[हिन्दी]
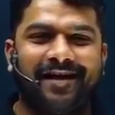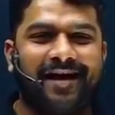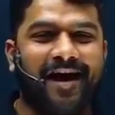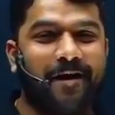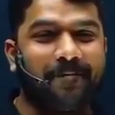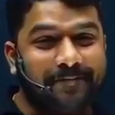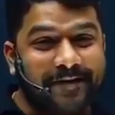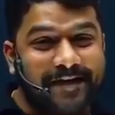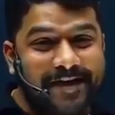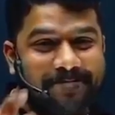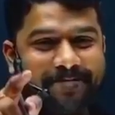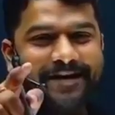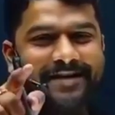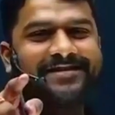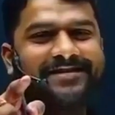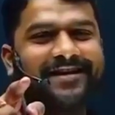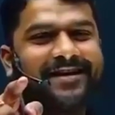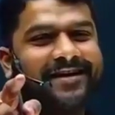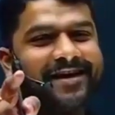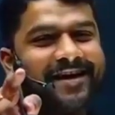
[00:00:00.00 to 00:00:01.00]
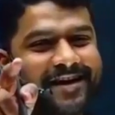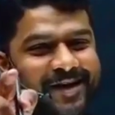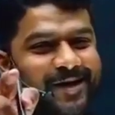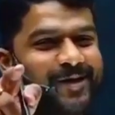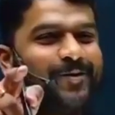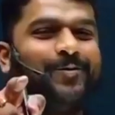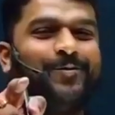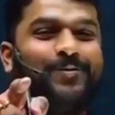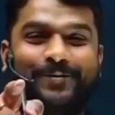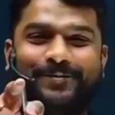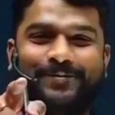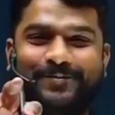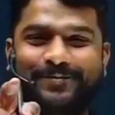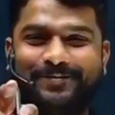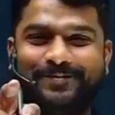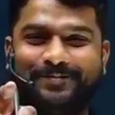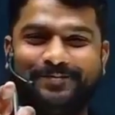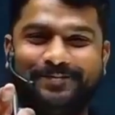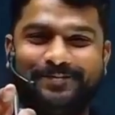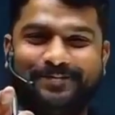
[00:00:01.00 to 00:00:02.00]
अपनी पिक्चर के हीरो हो
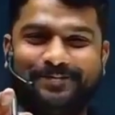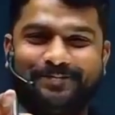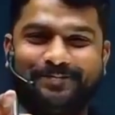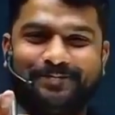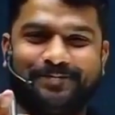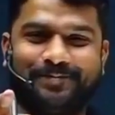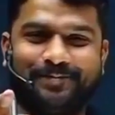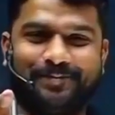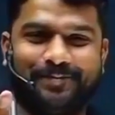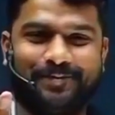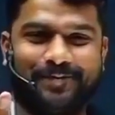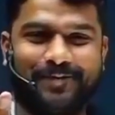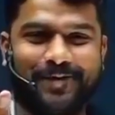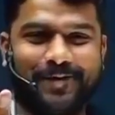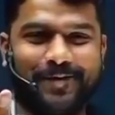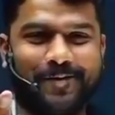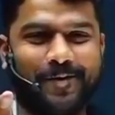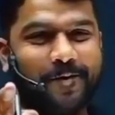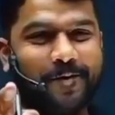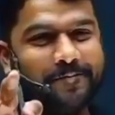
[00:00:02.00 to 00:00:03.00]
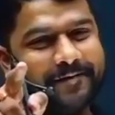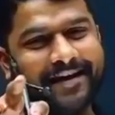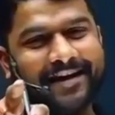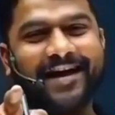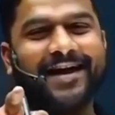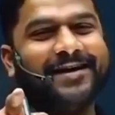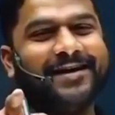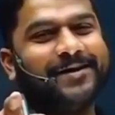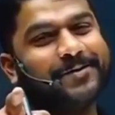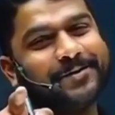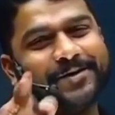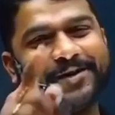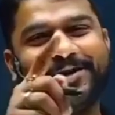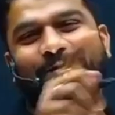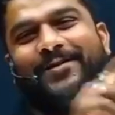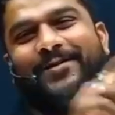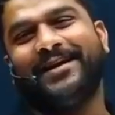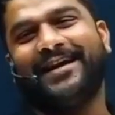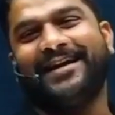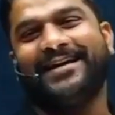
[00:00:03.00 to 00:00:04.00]
और मेरा हीरो तो
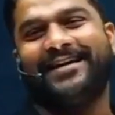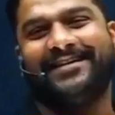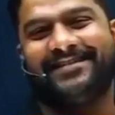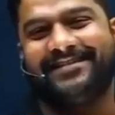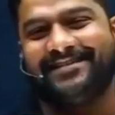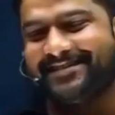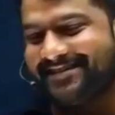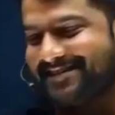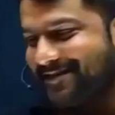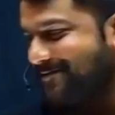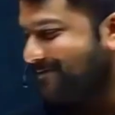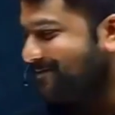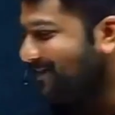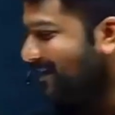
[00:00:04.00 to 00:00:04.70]
हीरो ही रहेगा समझ में आ